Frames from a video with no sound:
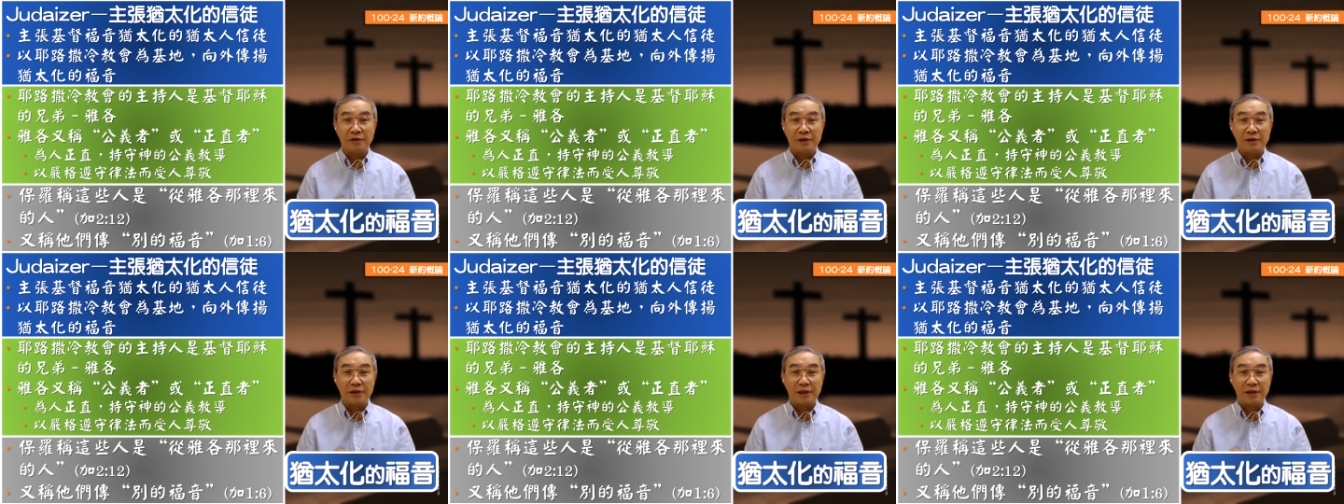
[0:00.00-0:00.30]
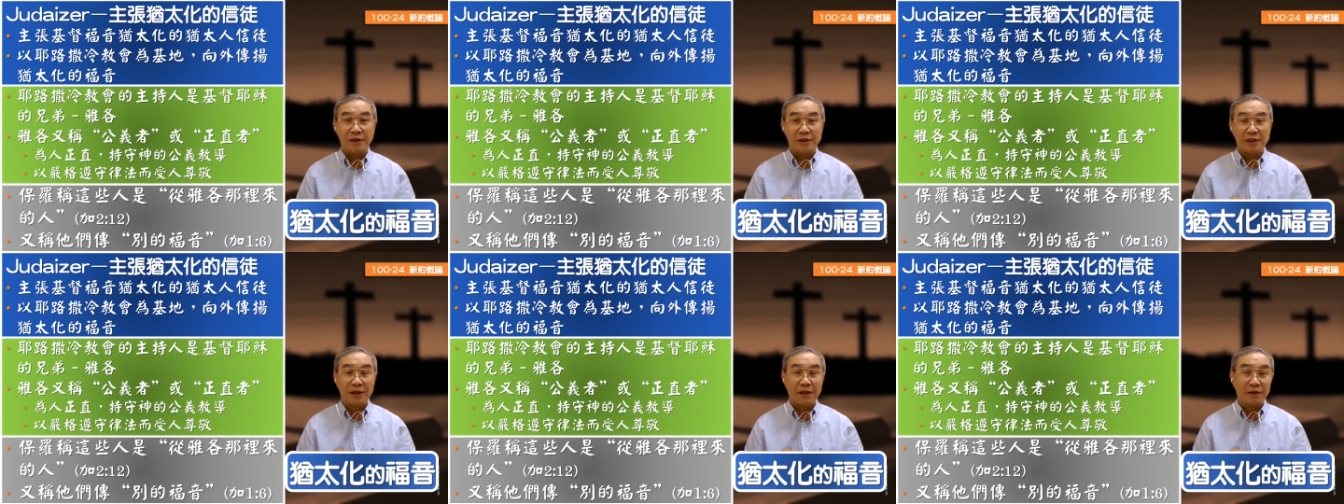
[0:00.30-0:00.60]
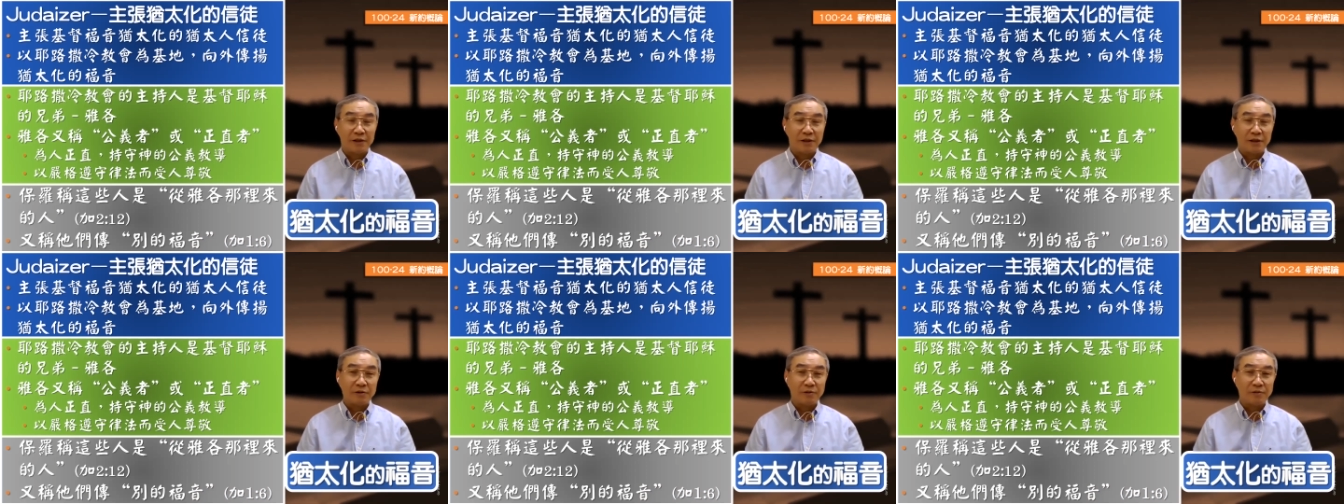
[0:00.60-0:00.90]
就在《加拉
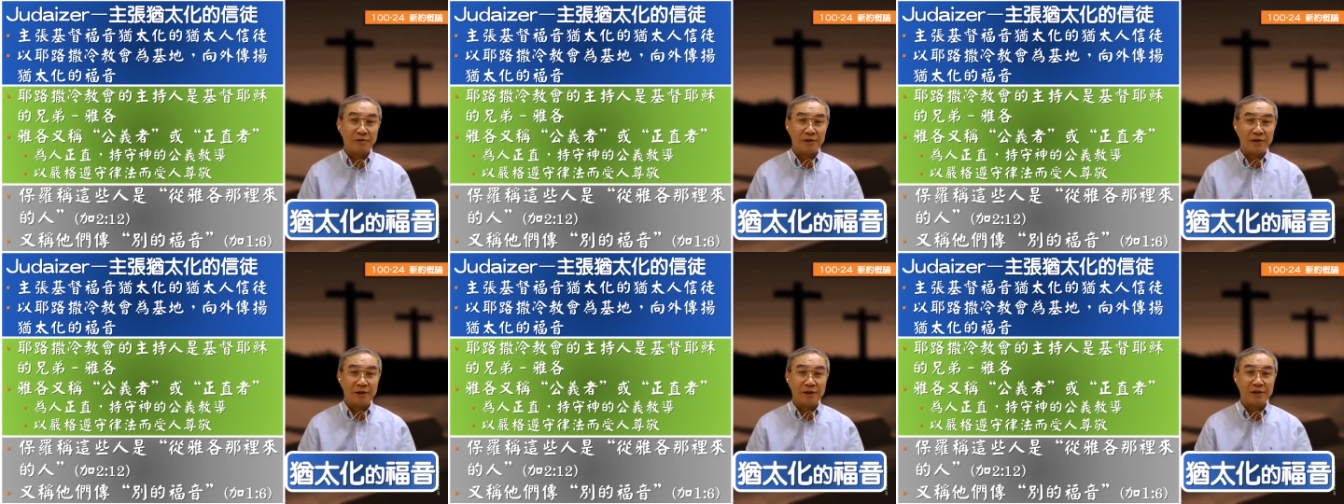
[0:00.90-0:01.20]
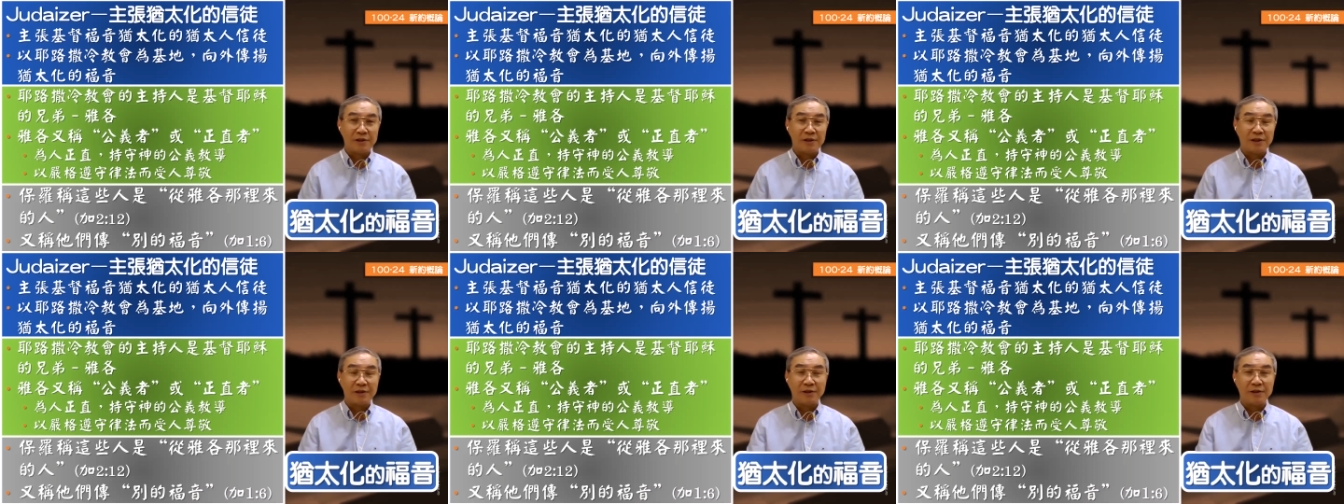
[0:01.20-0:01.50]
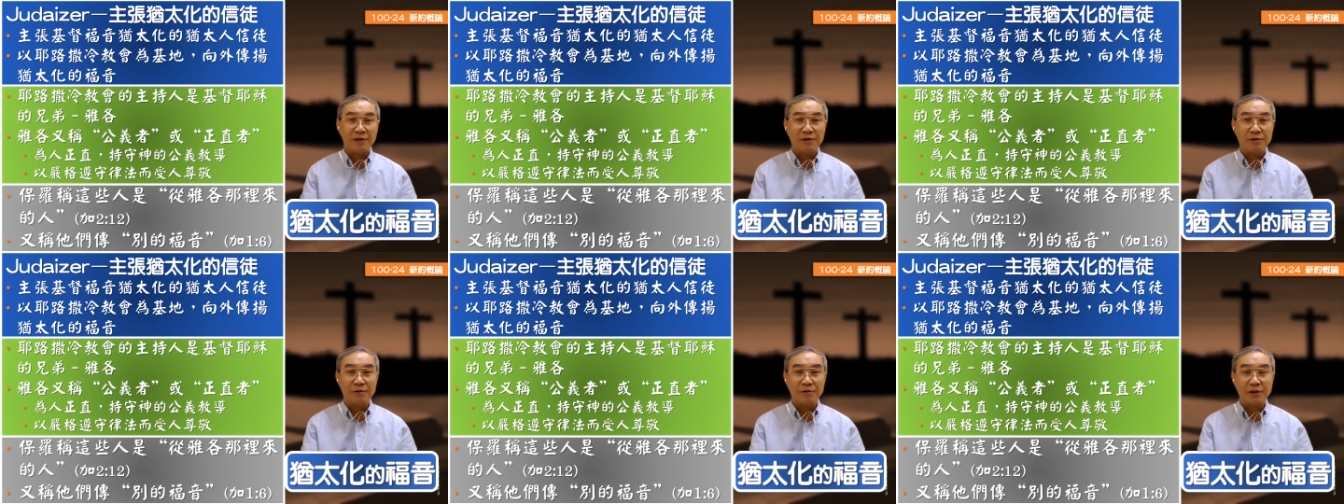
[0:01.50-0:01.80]
太书》第一章的
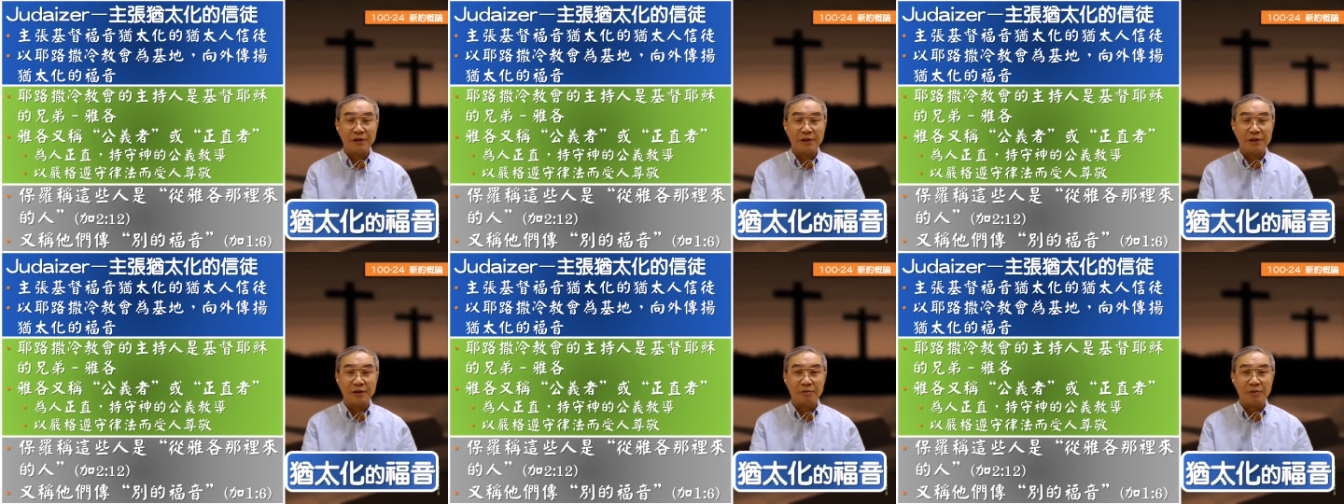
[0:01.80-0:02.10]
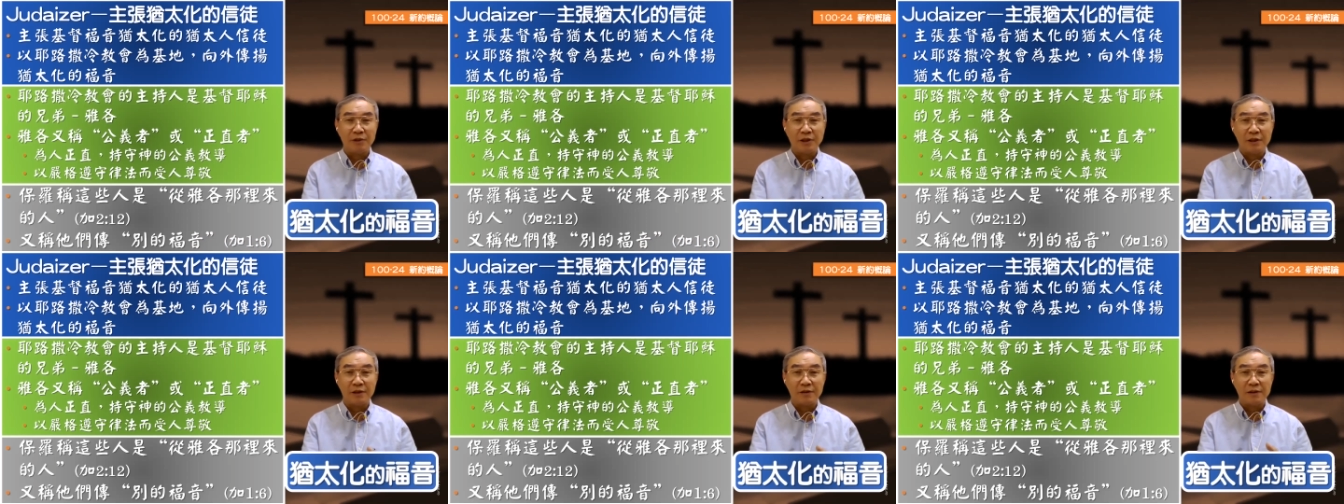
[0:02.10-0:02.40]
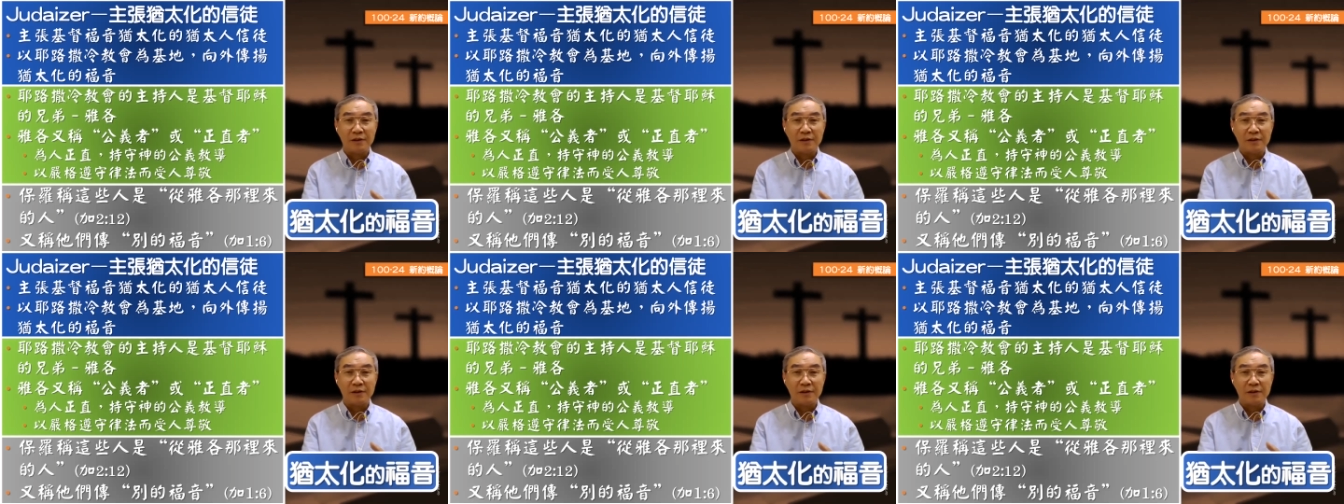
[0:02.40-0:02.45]
六节里面，